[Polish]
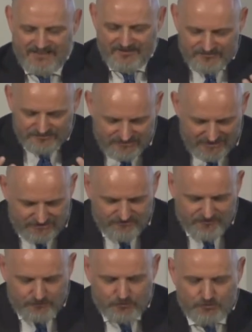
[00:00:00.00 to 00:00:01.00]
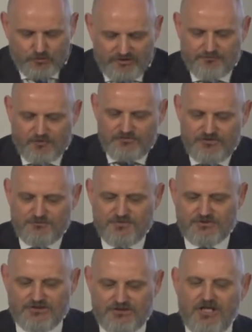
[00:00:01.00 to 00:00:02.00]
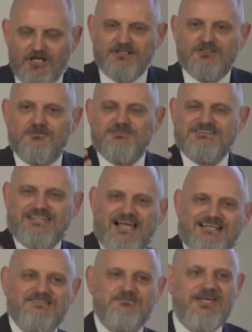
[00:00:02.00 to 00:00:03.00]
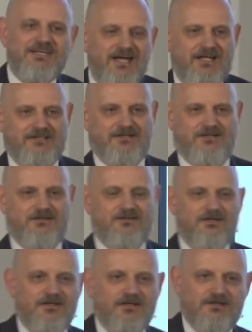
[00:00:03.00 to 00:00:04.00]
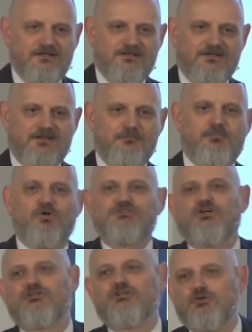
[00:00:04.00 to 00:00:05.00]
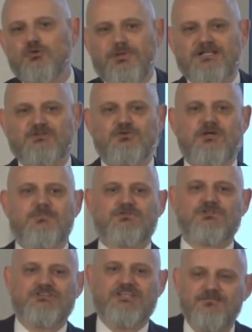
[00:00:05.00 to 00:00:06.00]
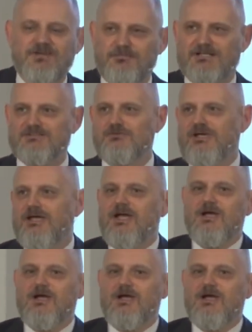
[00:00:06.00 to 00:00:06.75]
rzeczy, według których powinniśmy żyć, są tak zmieniane. Bo coś tu pasuje, bo coś tam nie pasuje. Po